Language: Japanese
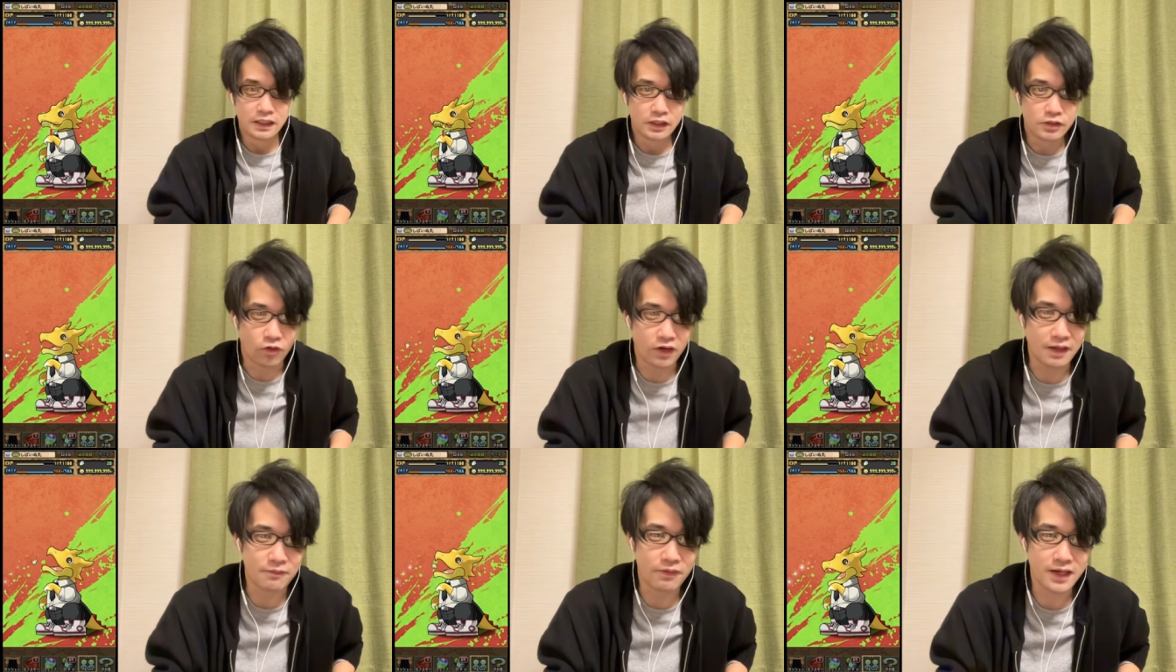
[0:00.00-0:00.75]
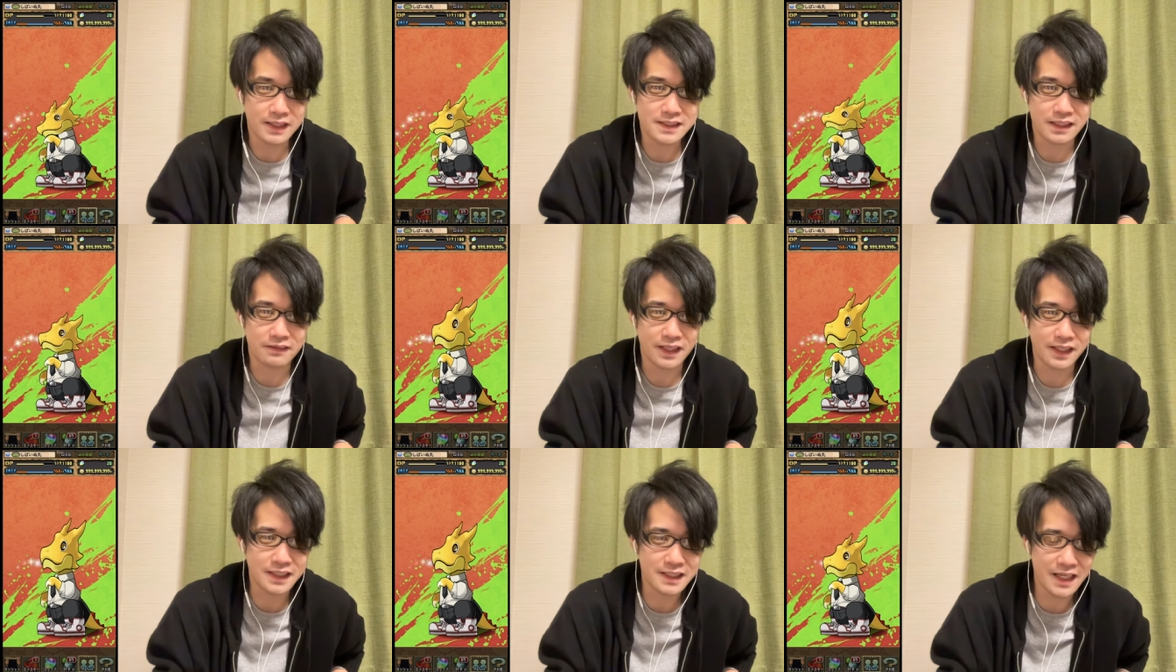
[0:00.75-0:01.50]
コラボガチャ
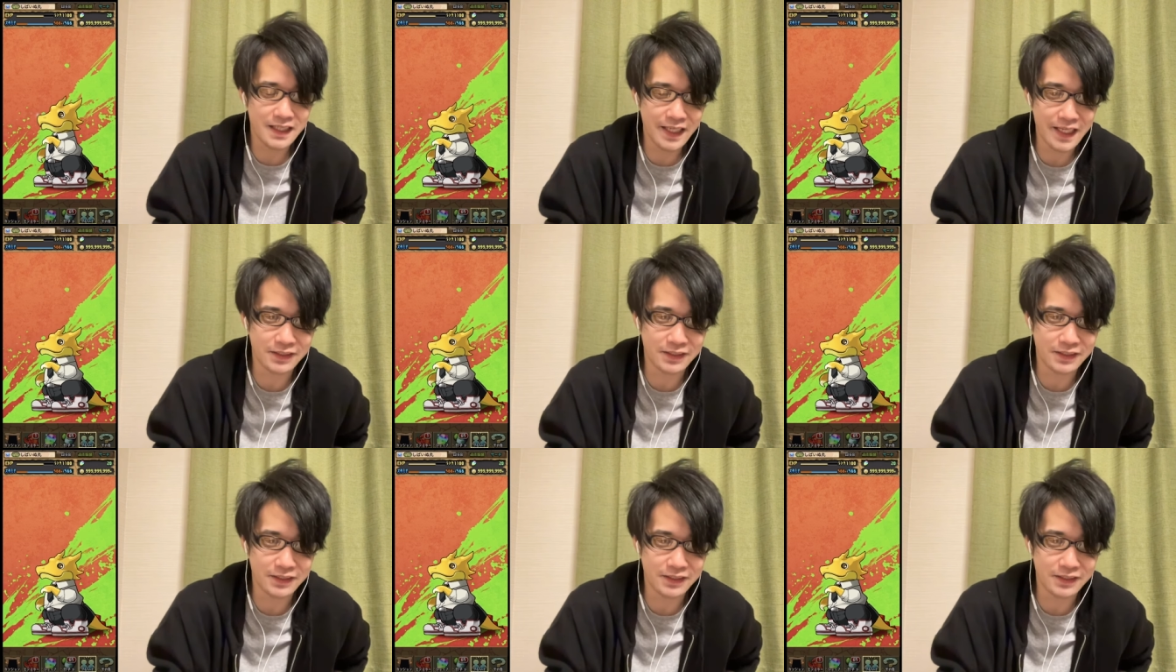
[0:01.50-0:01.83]
は引かね